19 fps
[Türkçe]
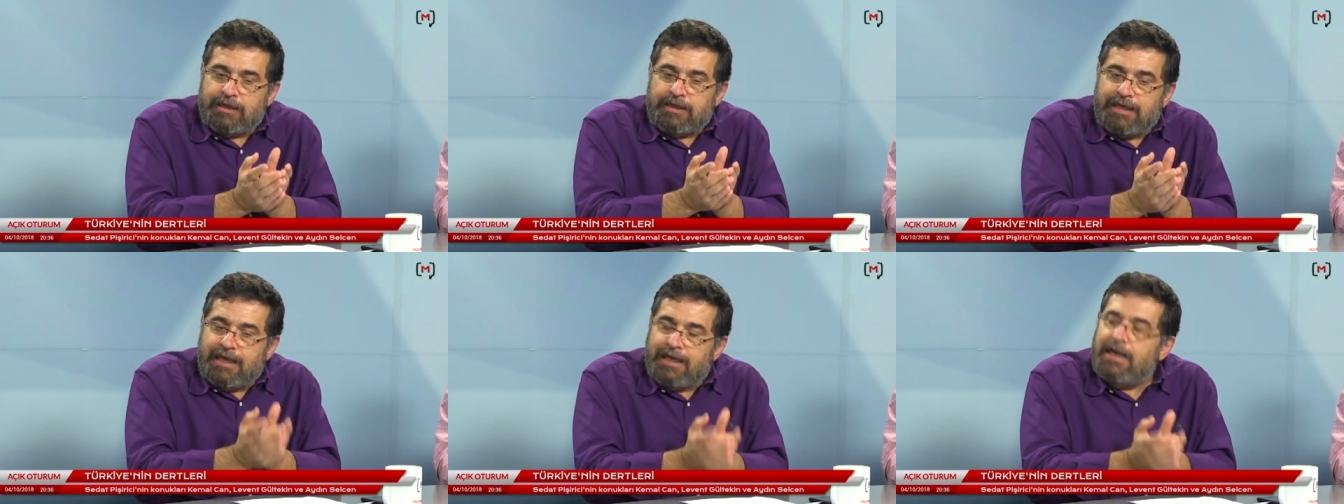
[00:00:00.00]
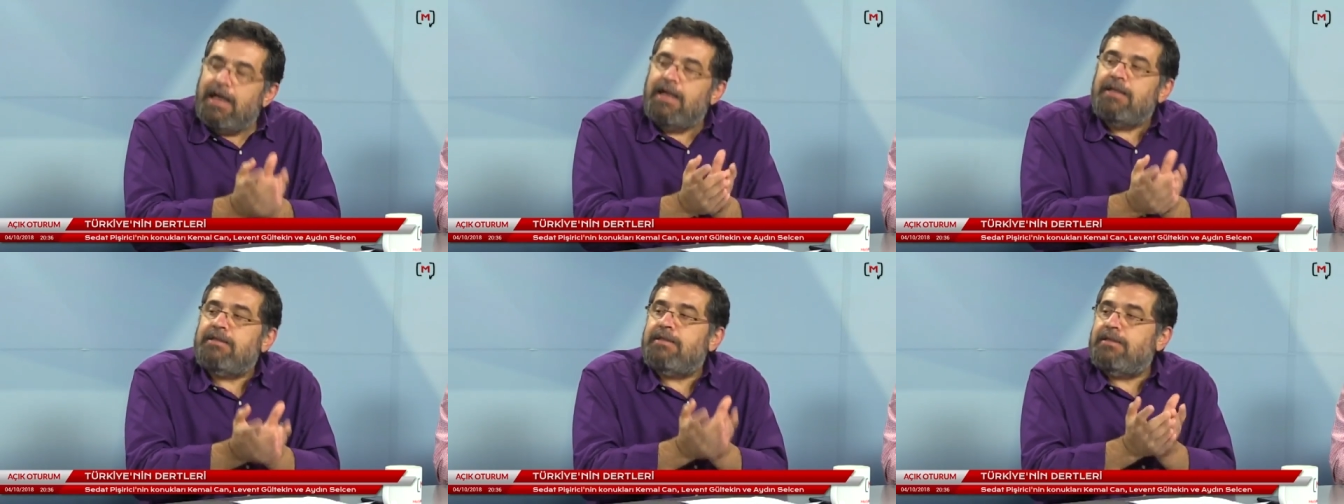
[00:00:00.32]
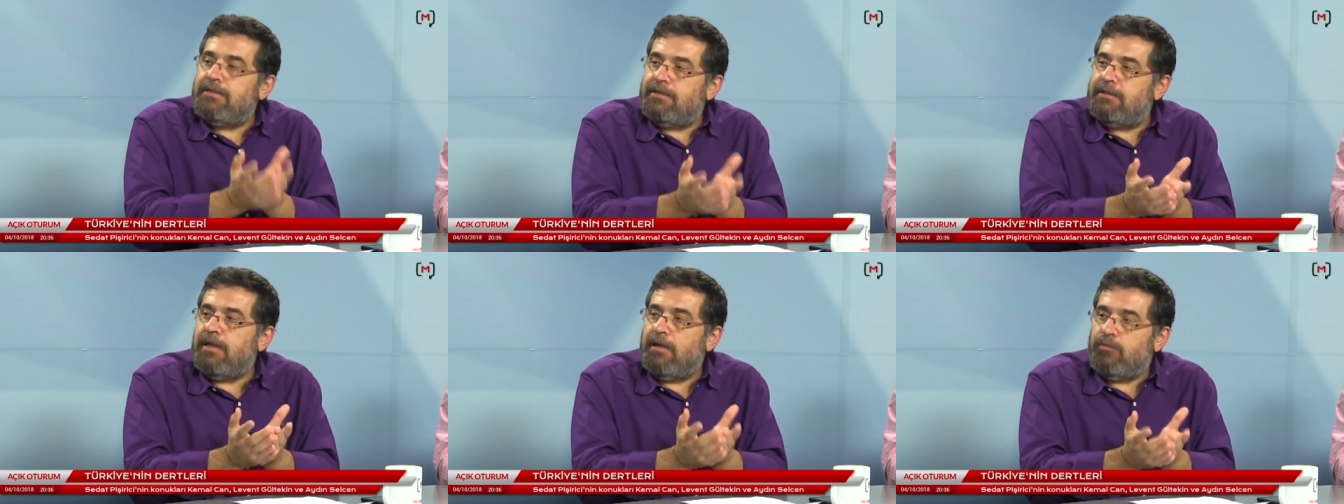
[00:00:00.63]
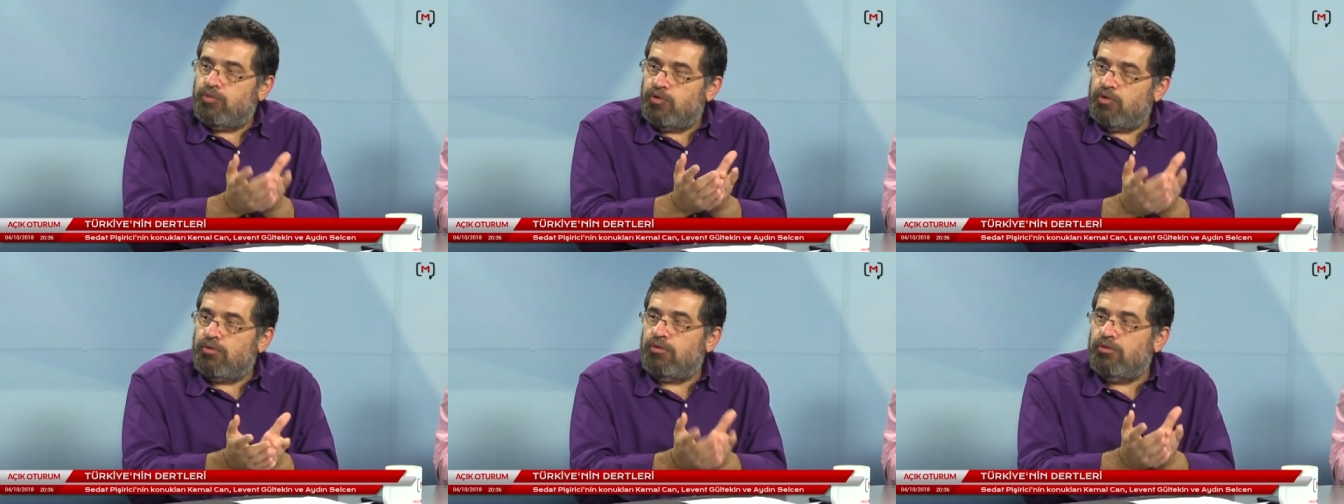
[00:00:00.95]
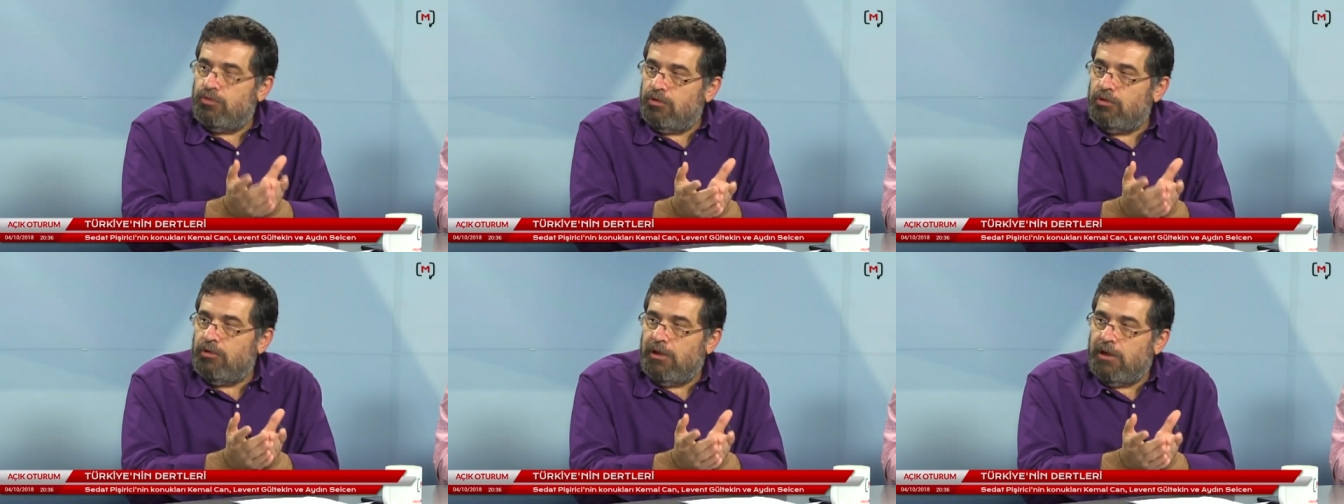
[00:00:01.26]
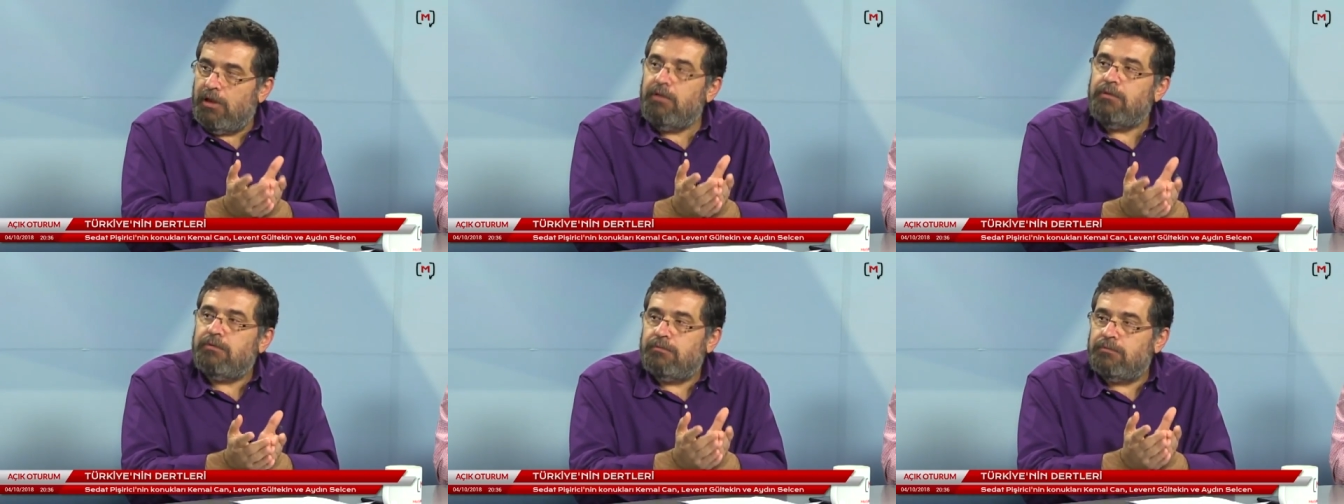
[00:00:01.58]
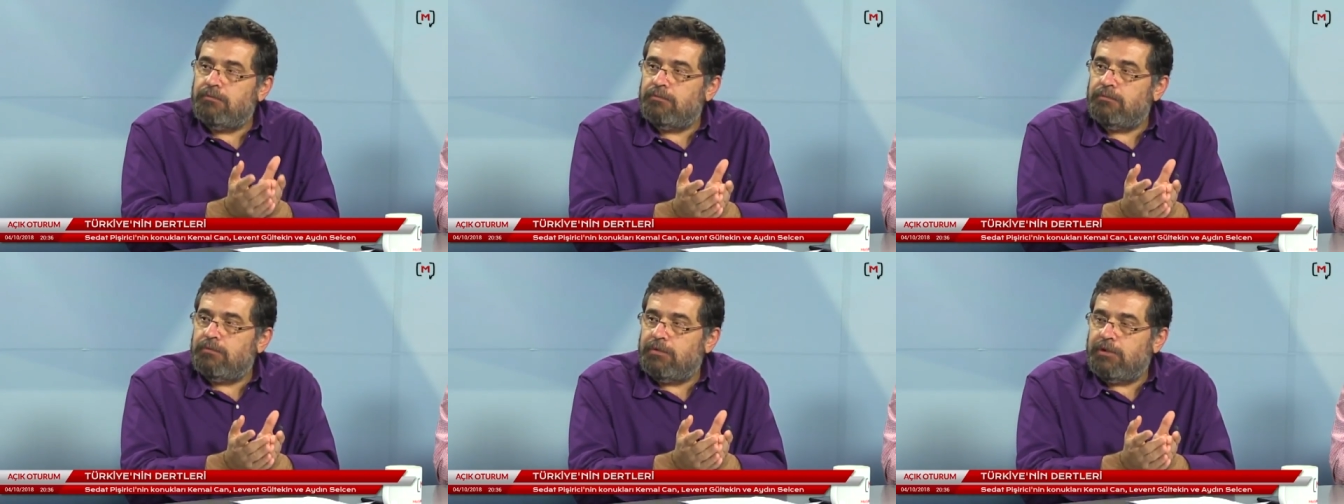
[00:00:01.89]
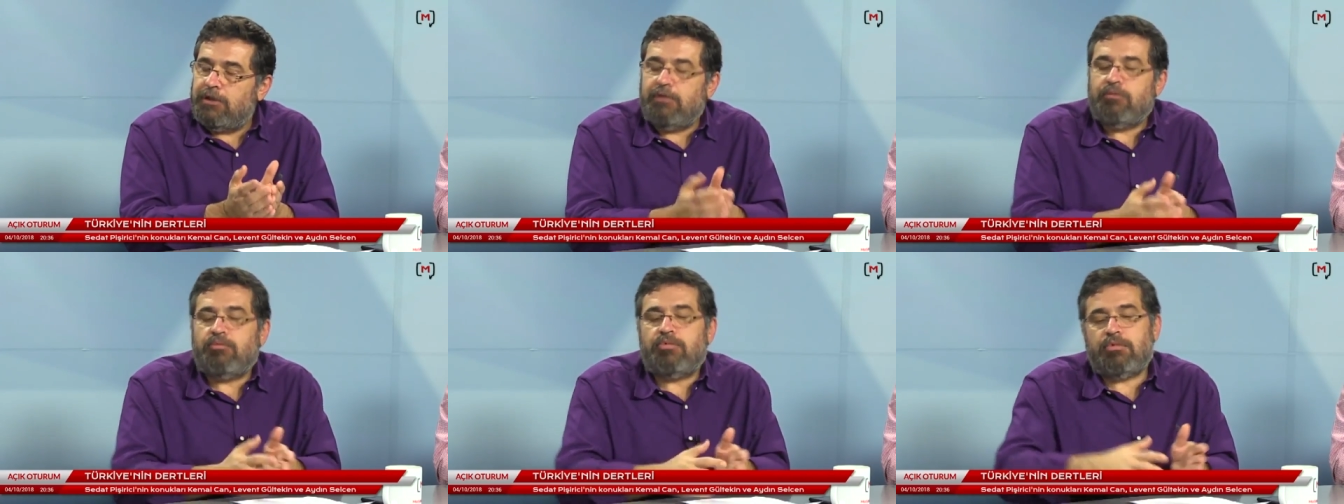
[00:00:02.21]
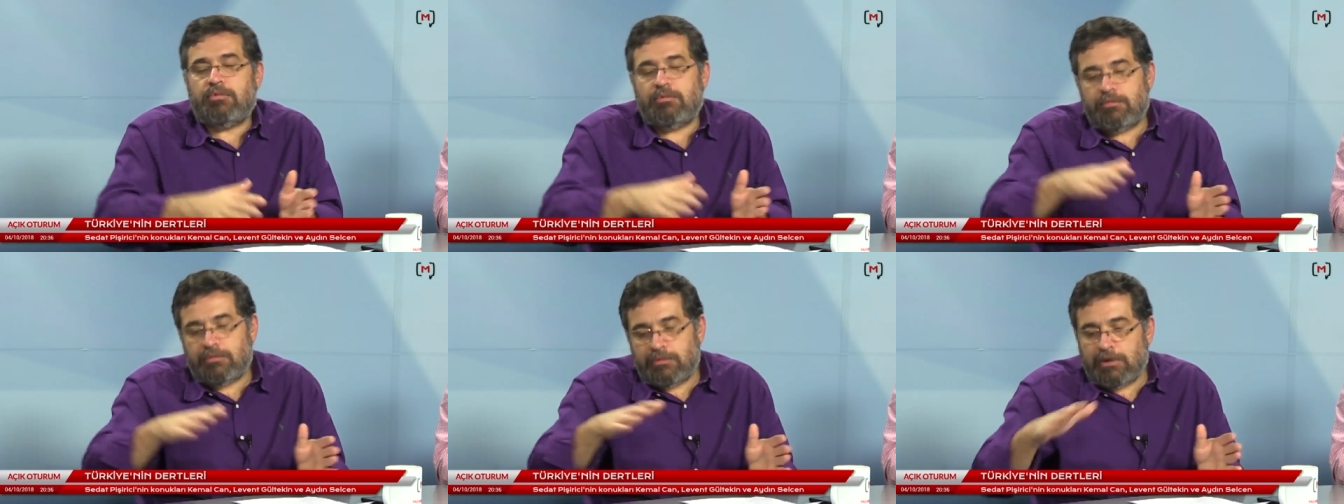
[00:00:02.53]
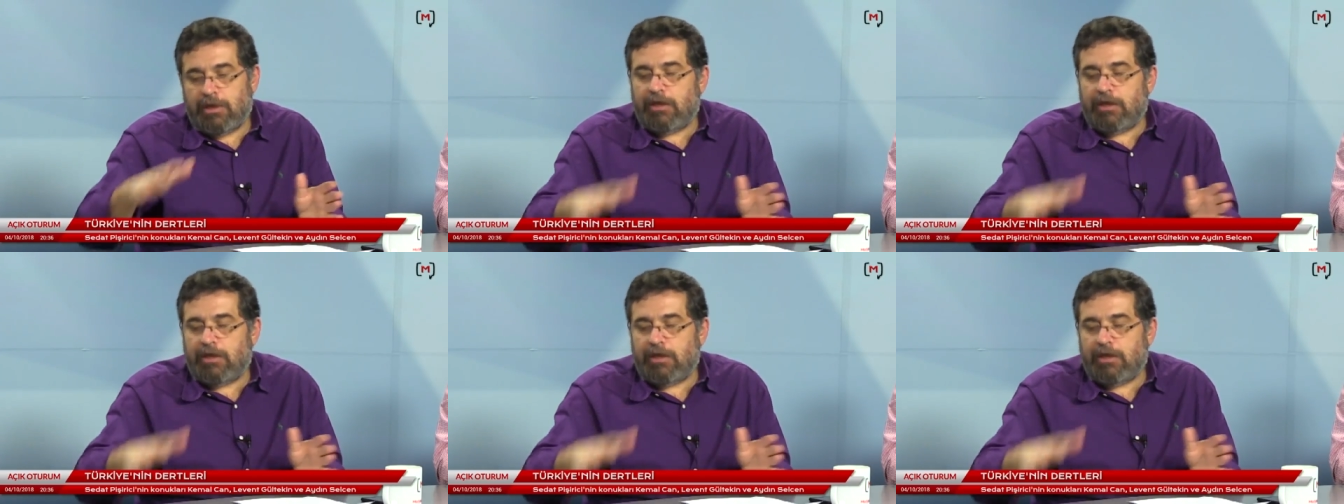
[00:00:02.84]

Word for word: genel sistem sorunuyla, ki bunun